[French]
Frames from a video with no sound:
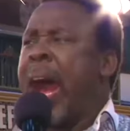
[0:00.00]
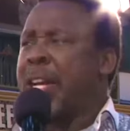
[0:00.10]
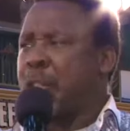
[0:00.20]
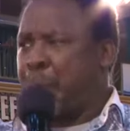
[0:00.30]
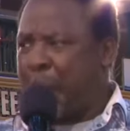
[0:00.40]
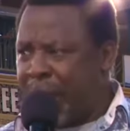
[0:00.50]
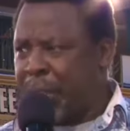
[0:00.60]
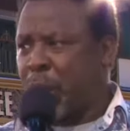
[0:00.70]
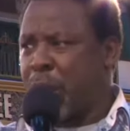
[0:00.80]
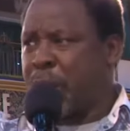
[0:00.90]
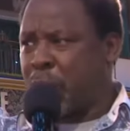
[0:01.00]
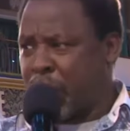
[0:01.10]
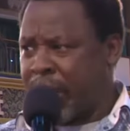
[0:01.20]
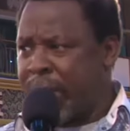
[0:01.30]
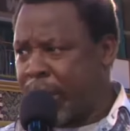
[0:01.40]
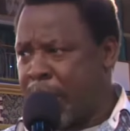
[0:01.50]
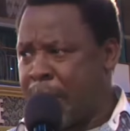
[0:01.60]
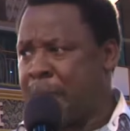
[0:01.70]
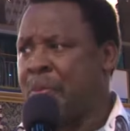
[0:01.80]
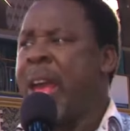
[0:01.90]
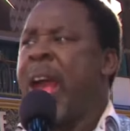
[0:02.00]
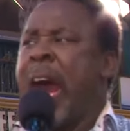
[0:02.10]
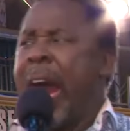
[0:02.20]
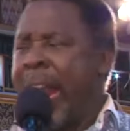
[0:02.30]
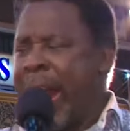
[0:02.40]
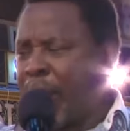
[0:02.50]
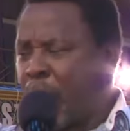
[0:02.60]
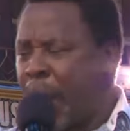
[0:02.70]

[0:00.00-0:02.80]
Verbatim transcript: je parle à votre situation et je leur